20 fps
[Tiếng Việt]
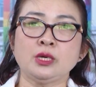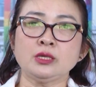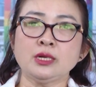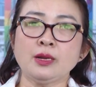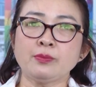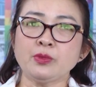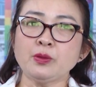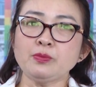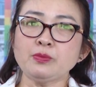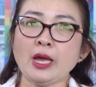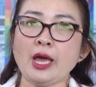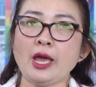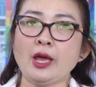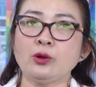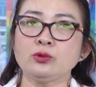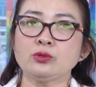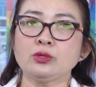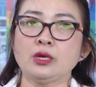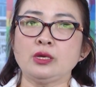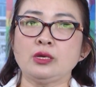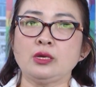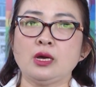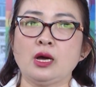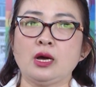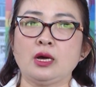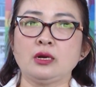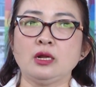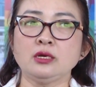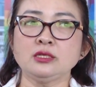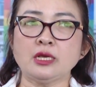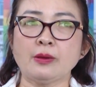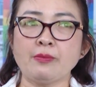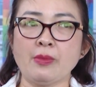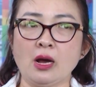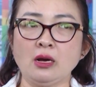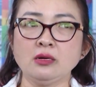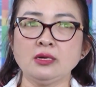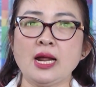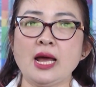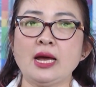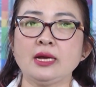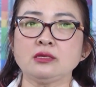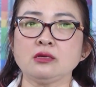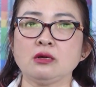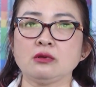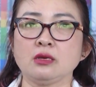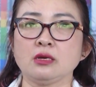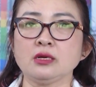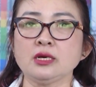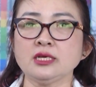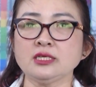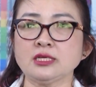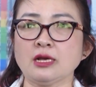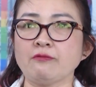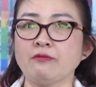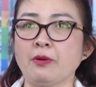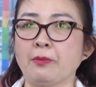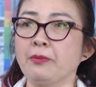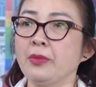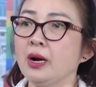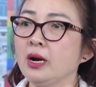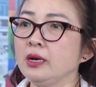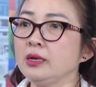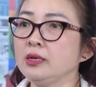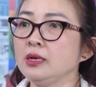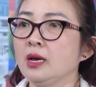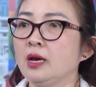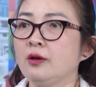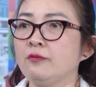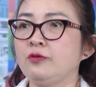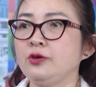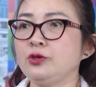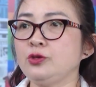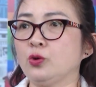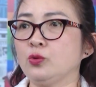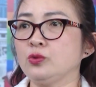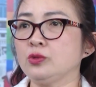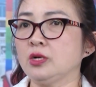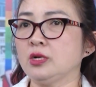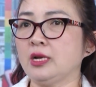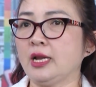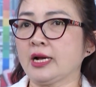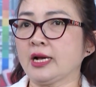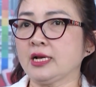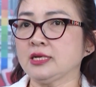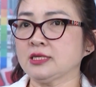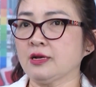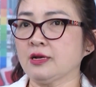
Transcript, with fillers: những năm tiếp theo thì à, nó sẽ mở ra cho những cái sản phẩm mới, ví dụ như là các